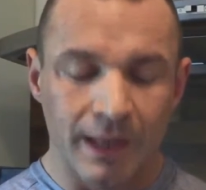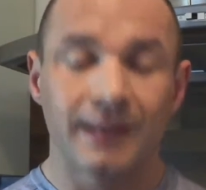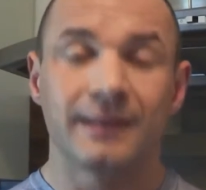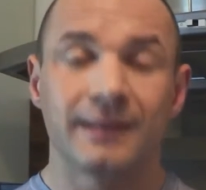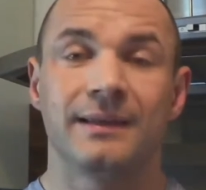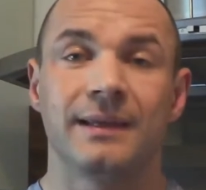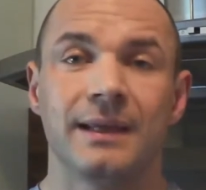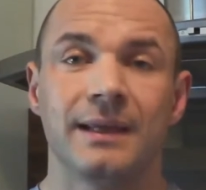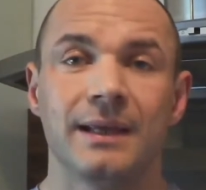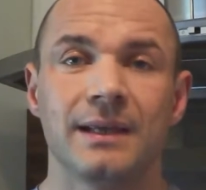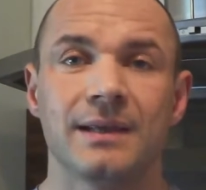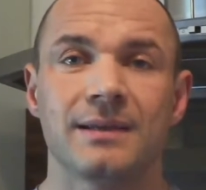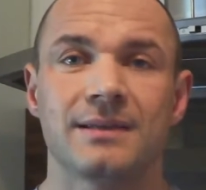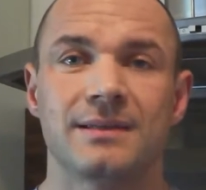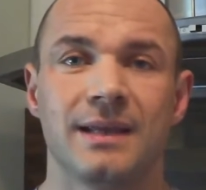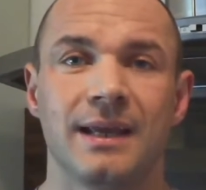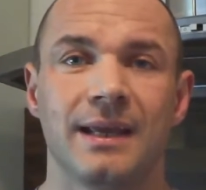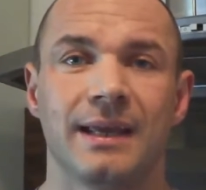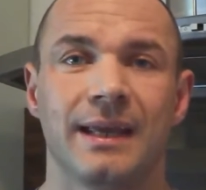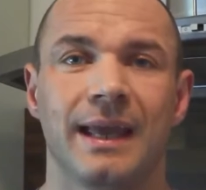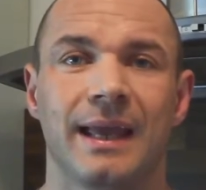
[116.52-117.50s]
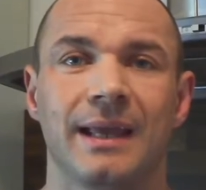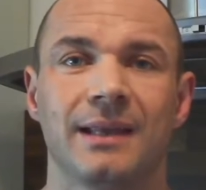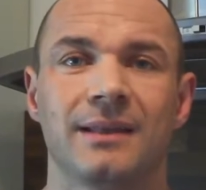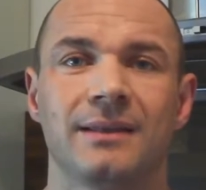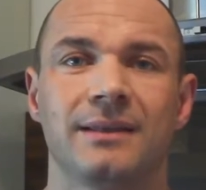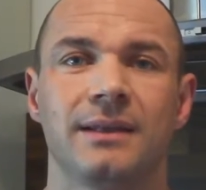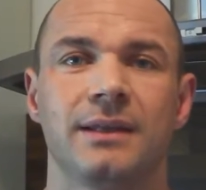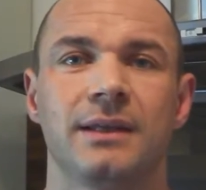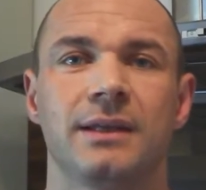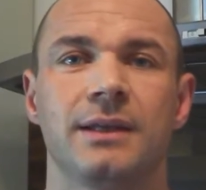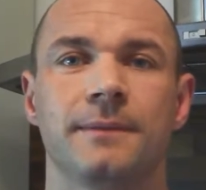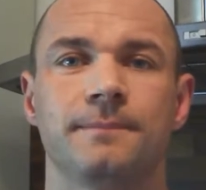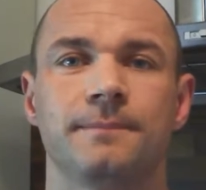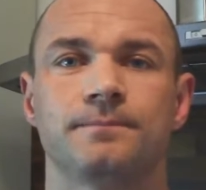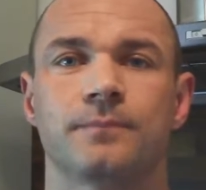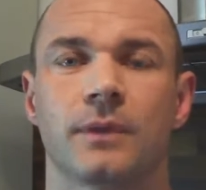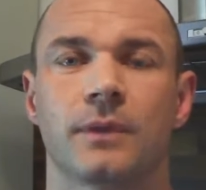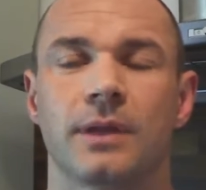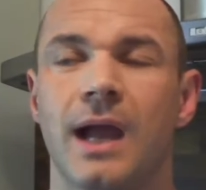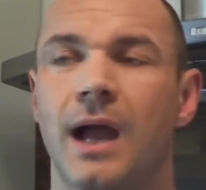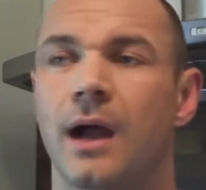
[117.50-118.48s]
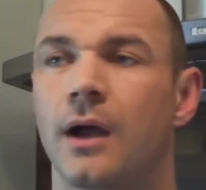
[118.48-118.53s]
die sich in die
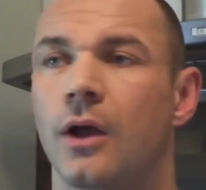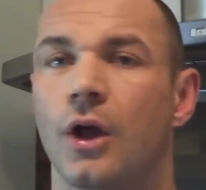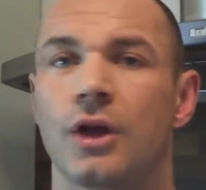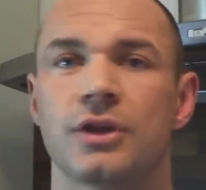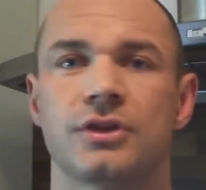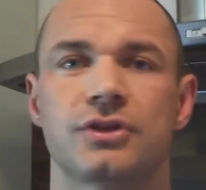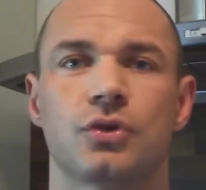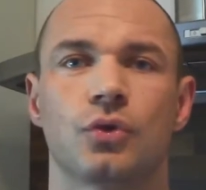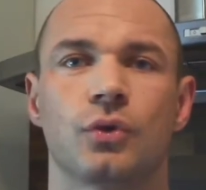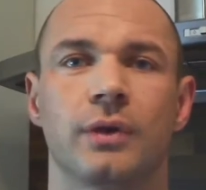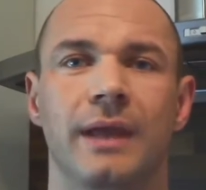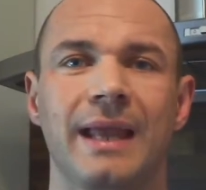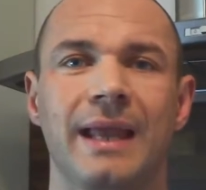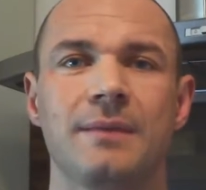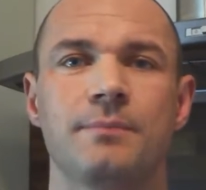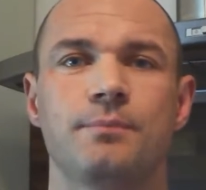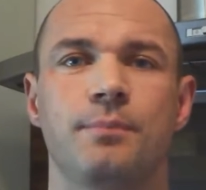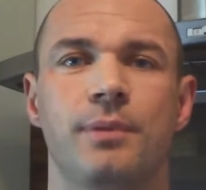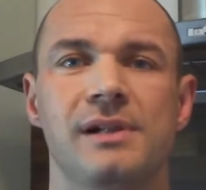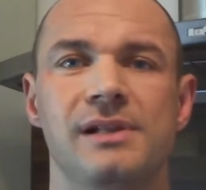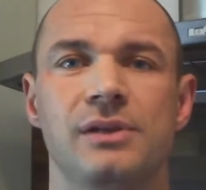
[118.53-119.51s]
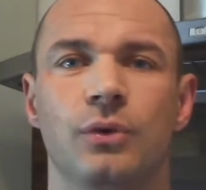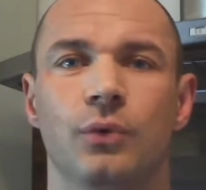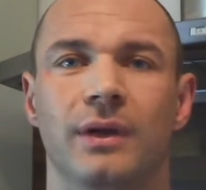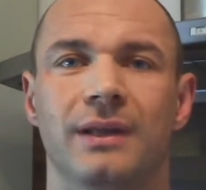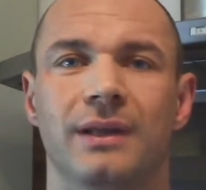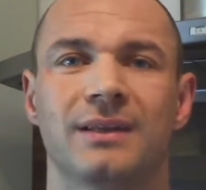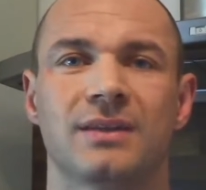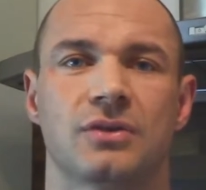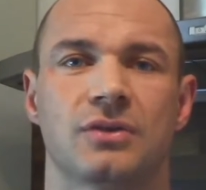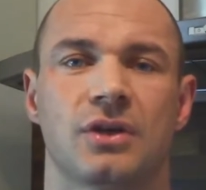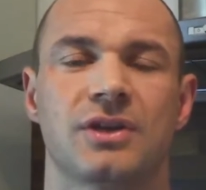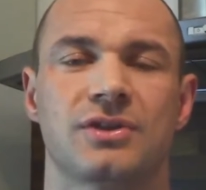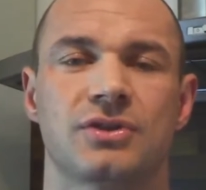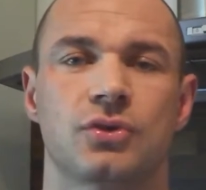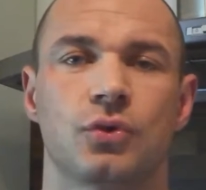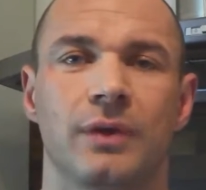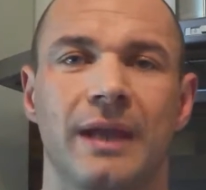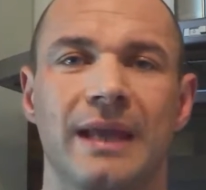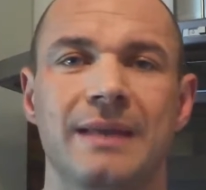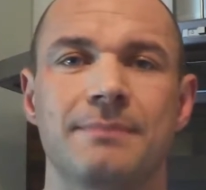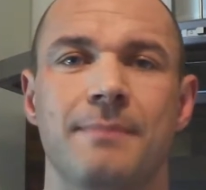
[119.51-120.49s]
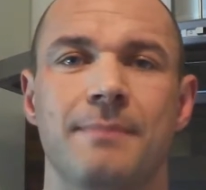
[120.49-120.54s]
ja, Östrogenbildung, in das
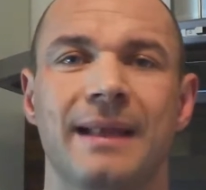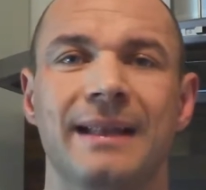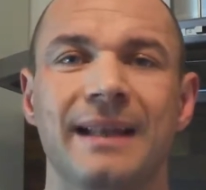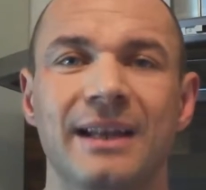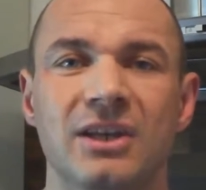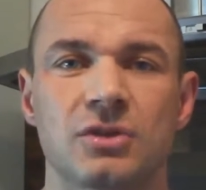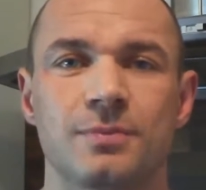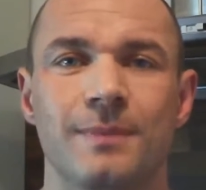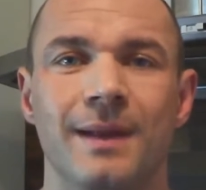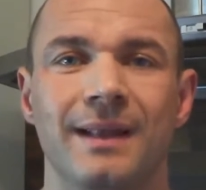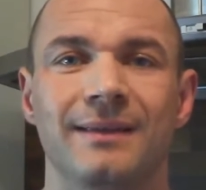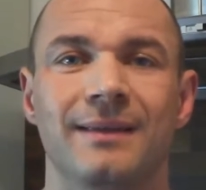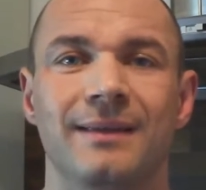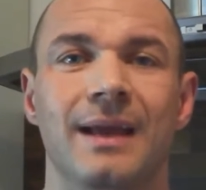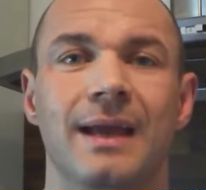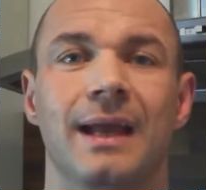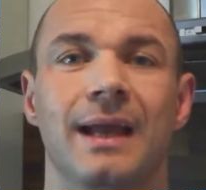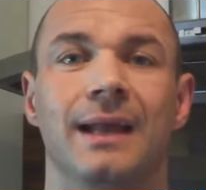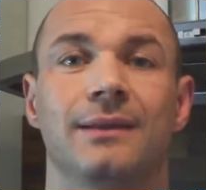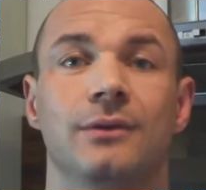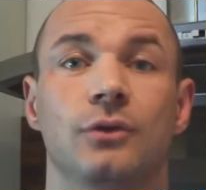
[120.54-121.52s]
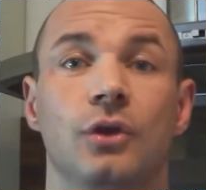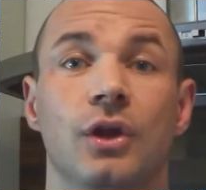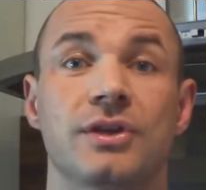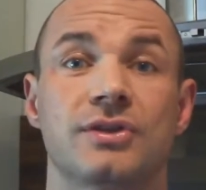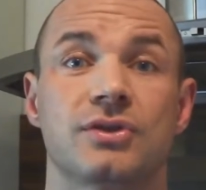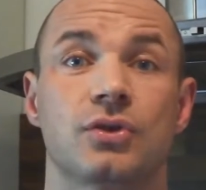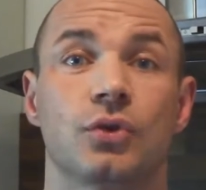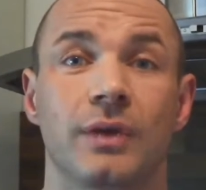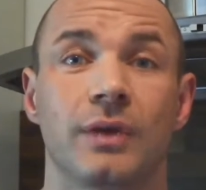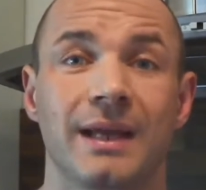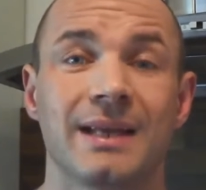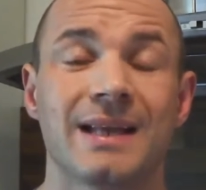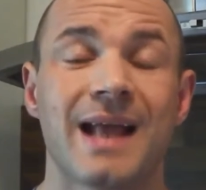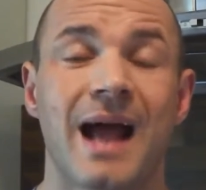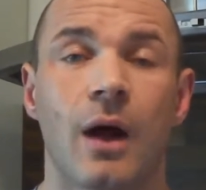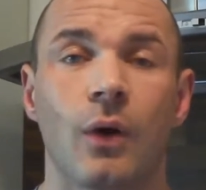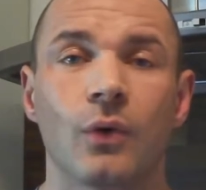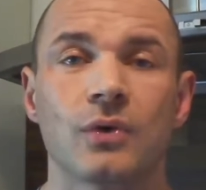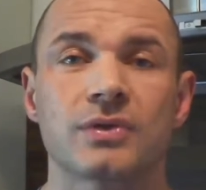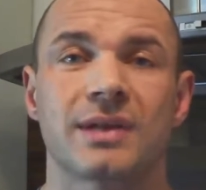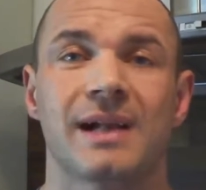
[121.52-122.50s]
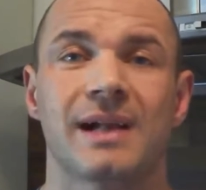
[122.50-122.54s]
Östrogenmanagement, in den
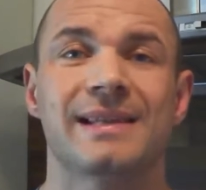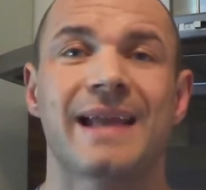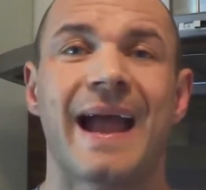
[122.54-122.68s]
Östrogenhaushalt